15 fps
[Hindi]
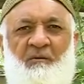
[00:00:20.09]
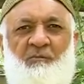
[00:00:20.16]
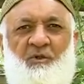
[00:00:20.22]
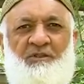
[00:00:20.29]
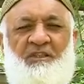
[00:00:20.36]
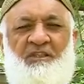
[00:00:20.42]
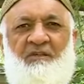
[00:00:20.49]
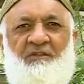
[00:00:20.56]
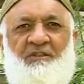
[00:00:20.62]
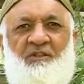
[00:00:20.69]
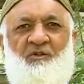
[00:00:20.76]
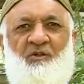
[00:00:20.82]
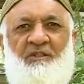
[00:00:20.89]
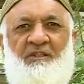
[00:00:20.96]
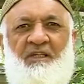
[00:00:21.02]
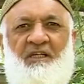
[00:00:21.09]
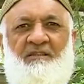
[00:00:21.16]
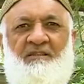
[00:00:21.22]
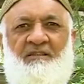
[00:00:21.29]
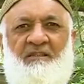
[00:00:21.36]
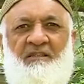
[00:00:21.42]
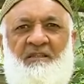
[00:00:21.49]
मौजूद ख़वान
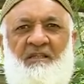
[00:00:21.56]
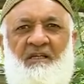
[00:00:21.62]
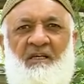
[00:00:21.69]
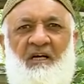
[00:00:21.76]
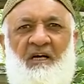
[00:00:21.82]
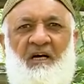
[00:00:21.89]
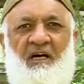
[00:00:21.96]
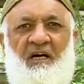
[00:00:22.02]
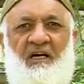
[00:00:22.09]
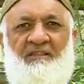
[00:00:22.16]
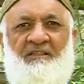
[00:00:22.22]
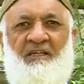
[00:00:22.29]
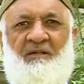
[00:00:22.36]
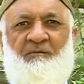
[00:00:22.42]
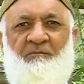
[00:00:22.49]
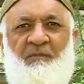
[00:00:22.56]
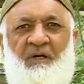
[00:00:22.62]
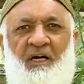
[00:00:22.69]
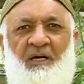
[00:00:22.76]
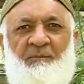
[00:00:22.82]
हजरात आज हम